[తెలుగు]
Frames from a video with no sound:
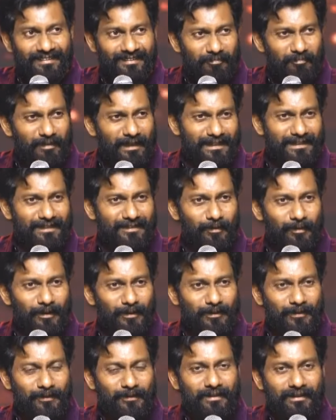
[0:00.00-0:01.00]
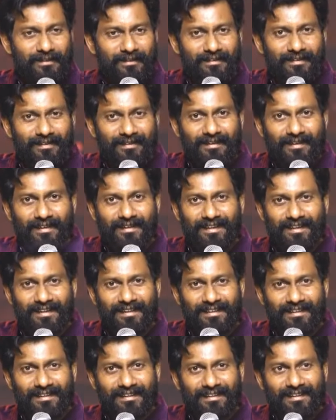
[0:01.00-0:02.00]
ప్లీజ్ ఒక నిమిషం అంటే
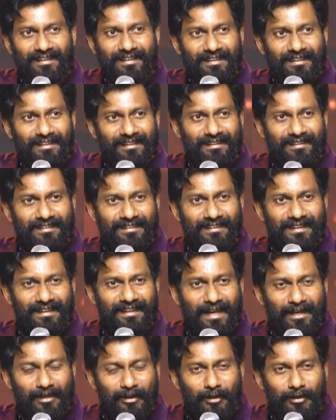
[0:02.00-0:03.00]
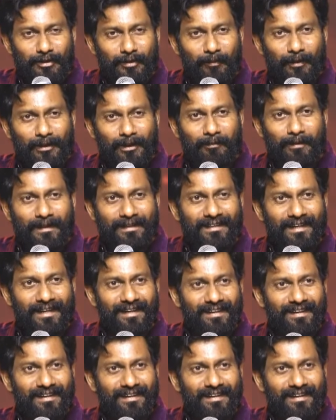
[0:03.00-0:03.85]
నేను ఎక్కడి నుంచి మొదలుపెట్టినా